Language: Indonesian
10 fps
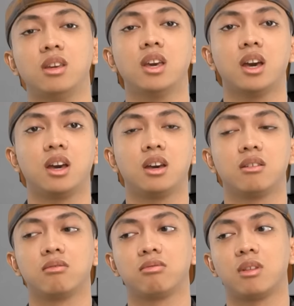iya
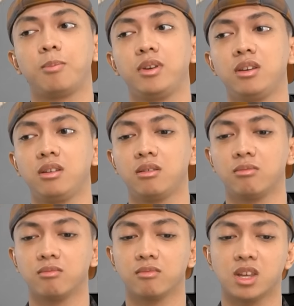tapi
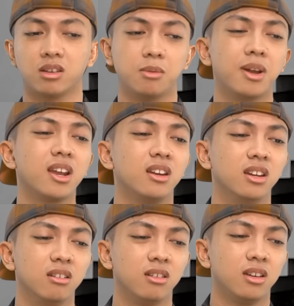gimana ya
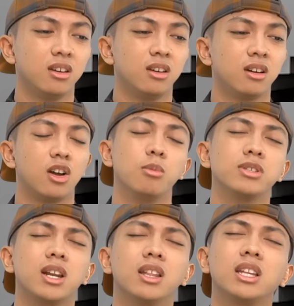Din kalau
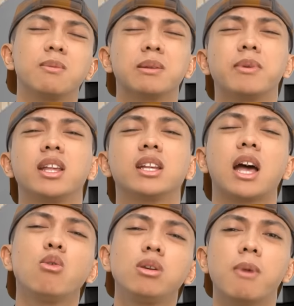misalnya nanti teman-teman kita
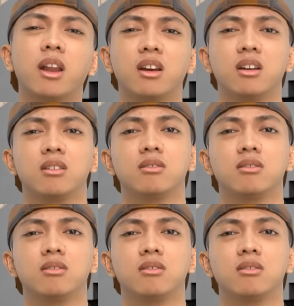tahu gimana